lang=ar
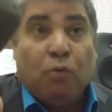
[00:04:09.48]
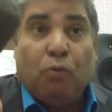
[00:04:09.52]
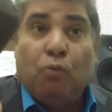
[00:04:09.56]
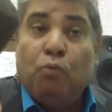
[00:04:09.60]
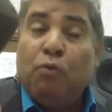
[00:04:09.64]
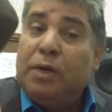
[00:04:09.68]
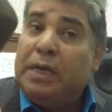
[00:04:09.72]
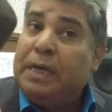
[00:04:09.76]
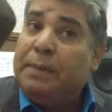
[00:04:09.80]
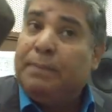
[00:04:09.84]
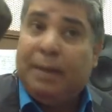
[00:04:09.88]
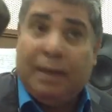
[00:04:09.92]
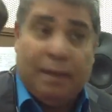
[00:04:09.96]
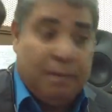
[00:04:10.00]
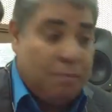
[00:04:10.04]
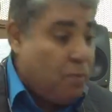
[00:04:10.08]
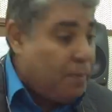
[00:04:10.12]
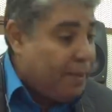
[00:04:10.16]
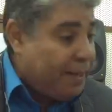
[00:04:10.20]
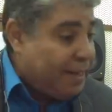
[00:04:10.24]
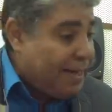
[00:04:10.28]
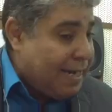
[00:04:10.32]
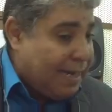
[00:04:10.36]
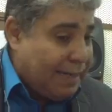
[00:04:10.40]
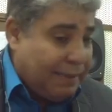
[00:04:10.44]
ونبقى
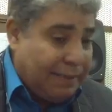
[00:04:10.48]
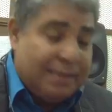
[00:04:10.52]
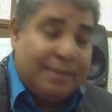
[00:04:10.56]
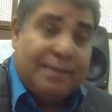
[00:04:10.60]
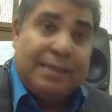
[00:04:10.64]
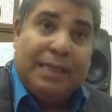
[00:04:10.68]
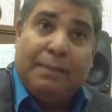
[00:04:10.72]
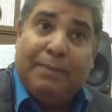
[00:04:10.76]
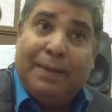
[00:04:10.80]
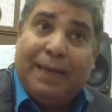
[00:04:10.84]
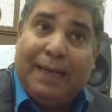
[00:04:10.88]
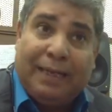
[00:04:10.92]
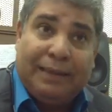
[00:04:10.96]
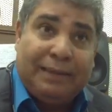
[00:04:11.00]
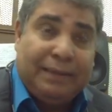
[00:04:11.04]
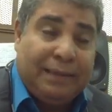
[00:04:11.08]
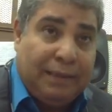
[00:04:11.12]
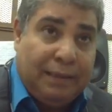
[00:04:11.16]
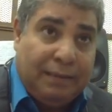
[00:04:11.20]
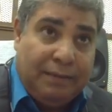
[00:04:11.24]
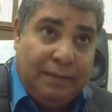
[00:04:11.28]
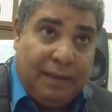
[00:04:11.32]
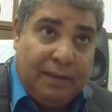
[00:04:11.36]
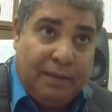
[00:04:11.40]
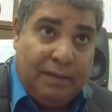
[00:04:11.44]
ممكن حديثنا يبقى عادي
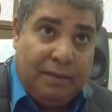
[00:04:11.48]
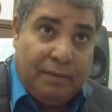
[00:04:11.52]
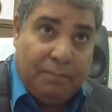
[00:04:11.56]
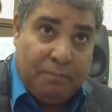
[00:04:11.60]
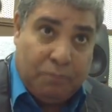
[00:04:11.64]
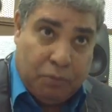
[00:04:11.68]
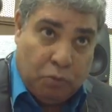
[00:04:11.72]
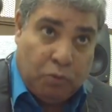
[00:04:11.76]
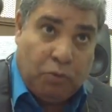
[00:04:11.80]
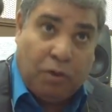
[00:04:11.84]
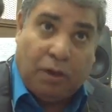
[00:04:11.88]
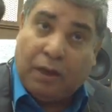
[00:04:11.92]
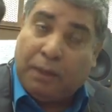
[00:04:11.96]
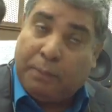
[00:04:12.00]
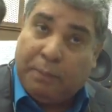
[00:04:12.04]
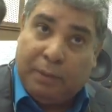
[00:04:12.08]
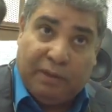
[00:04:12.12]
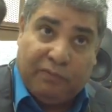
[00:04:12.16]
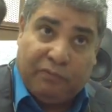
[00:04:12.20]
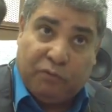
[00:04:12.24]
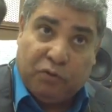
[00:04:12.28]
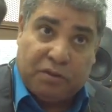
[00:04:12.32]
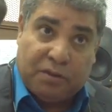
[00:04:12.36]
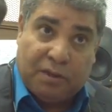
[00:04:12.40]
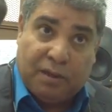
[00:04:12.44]
جدا باللغه آه. العربيه
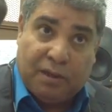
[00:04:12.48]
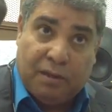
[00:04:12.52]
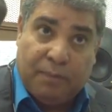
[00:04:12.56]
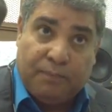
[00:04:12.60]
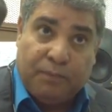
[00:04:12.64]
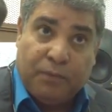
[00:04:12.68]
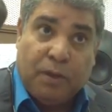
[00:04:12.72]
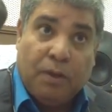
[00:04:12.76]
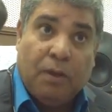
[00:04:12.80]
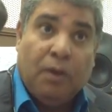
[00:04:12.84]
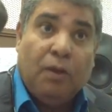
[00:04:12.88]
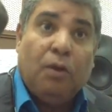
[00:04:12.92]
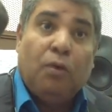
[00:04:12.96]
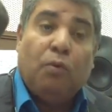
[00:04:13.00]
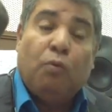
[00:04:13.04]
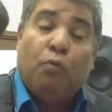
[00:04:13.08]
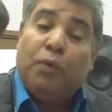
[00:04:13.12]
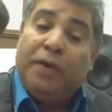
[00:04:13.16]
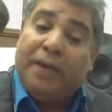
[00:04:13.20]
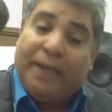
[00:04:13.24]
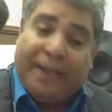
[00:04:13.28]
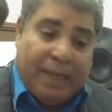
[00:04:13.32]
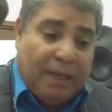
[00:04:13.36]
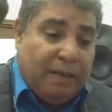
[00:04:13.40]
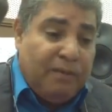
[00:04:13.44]
الفصحى آه.
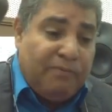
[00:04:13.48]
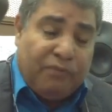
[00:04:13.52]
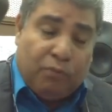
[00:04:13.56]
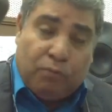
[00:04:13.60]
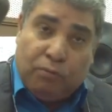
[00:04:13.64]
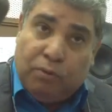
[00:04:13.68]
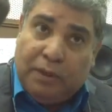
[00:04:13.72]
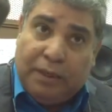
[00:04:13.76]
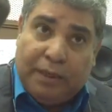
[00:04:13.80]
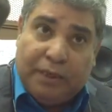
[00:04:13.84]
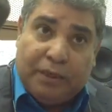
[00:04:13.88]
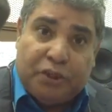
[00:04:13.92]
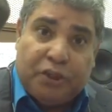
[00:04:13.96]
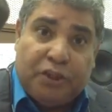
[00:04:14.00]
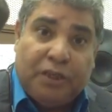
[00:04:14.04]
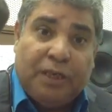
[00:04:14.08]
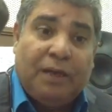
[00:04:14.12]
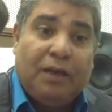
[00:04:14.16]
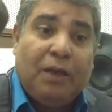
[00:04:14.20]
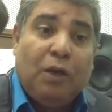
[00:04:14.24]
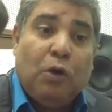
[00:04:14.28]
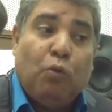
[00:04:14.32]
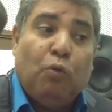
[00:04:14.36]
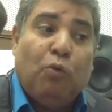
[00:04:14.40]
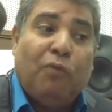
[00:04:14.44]
ونتكلم في كل
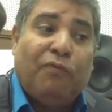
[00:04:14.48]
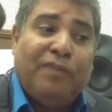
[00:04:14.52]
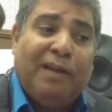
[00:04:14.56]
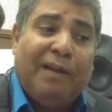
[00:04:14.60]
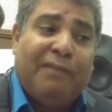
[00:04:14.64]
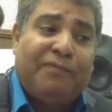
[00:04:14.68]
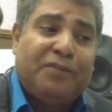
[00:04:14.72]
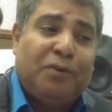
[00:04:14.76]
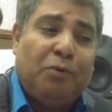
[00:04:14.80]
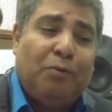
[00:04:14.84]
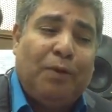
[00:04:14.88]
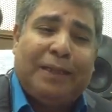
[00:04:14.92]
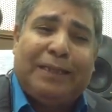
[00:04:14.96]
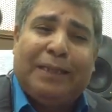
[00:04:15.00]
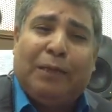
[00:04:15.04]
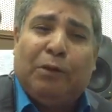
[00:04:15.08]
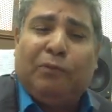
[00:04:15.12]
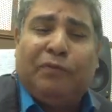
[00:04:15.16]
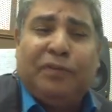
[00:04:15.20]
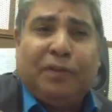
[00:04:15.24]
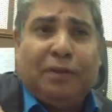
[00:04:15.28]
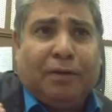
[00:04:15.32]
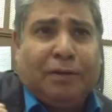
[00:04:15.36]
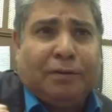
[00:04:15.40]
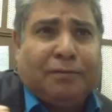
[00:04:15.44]
الاشياء وفي نفس الوقت لو
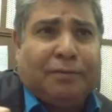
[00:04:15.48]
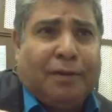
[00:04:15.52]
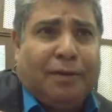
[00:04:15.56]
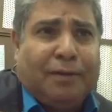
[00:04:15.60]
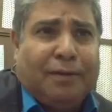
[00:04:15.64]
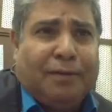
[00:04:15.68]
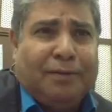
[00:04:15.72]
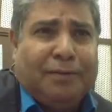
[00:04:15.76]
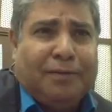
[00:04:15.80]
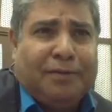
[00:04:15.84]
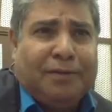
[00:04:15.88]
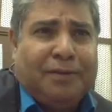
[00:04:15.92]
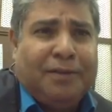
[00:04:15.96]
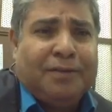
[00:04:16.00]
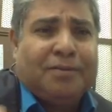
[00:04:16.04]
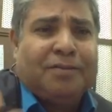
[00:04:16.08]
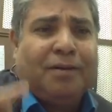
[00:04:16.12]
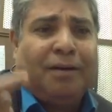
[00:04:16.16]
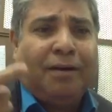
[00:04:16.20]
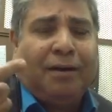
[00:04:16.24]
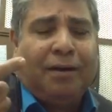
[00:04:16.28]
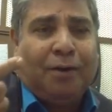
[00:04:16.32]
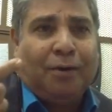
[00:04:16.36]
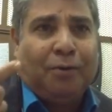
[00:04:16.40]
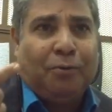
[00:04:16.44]
في خطا
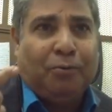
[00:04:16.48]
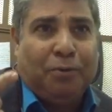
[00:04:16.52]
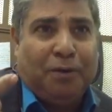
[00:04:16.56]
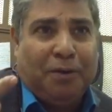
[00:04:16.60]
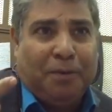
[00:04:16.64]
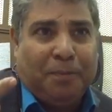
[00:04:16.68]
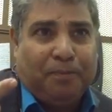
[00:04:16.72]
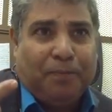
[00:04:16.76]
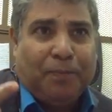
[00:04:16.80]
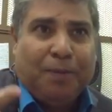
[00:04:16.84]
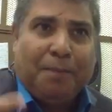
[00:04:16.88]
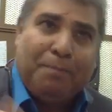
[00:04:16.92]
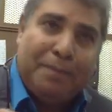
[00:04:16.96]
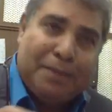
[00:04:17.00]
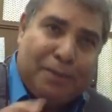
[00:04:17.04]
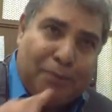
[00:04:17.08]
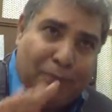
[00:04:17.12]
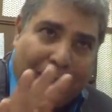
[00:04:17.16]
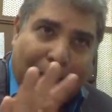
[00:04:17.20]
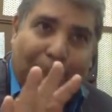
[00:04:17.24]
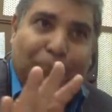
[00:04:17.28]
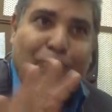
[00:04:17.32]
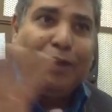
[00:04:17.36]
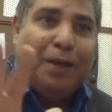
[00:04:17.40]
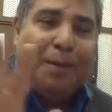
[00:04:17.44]
يصححوا لي بس
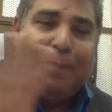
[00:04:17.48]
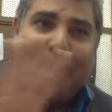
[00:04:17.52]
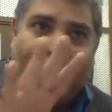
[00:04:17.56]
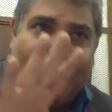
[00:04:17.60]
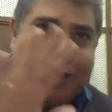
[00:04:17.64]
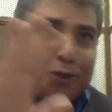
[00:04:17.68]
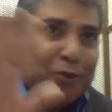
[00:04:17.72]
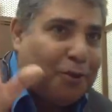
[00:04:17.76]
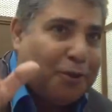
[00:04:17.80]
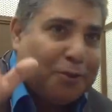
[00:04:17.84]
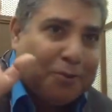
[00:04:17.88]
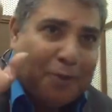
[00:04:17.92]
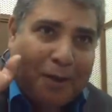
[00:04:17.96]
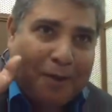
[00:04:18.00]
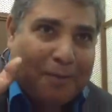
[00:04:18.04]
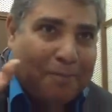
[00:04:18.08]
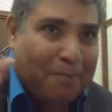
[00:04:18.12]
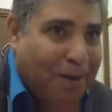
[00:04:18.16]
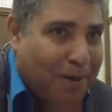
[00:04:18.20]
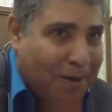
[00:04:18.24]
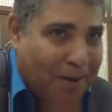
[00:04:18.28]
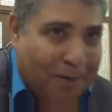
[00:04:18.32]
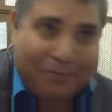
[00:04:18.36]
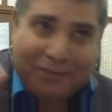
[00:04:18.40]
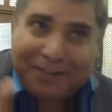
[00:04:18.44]
الحمد لله ما لقاش خطا
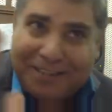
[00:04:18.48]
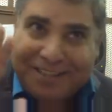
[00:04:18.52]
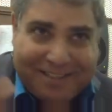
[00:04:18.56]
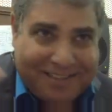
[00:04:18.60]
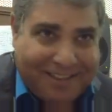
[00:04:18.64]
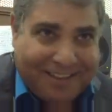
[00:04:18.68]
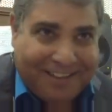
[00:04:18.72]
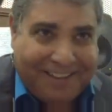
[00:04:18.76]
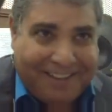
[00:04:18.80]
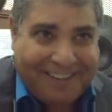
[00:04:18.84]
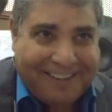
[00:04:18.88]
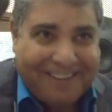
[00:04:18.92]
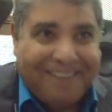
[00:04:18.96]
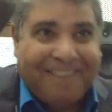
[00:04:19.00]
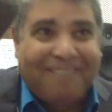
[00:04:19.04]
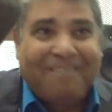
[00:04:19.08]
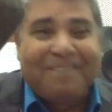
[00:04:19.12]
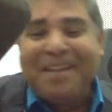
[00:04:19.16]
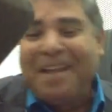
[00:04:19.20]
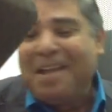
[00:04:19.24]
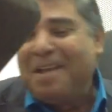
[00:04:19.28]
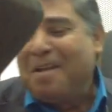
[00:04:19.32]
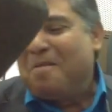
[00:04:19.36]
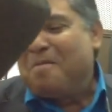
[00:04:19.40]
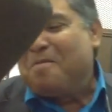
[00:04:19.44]
ما اعرفش ازاي
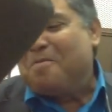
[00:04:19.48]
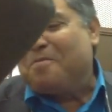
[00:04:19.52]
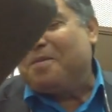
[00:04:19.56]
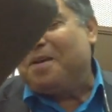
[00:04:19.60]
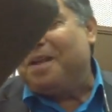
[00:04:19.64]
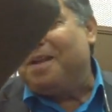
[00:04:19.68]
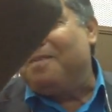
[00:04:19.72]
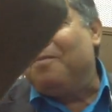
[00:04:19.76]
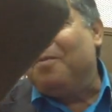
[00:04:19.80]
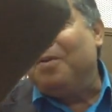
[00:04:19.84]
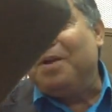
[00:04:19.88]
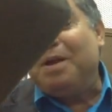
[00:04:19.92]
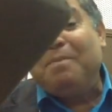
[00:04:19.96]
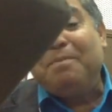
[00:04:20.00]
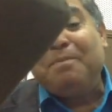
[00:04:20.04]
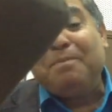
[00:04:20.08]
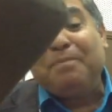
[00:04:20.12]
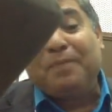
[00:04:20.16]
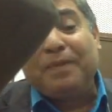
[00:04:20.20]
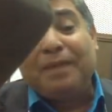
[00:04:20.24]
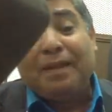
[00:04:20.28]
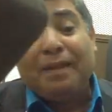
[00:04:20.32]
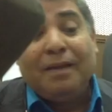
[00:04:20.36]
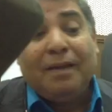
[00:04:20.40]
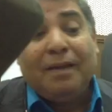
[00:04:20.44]
فالمهم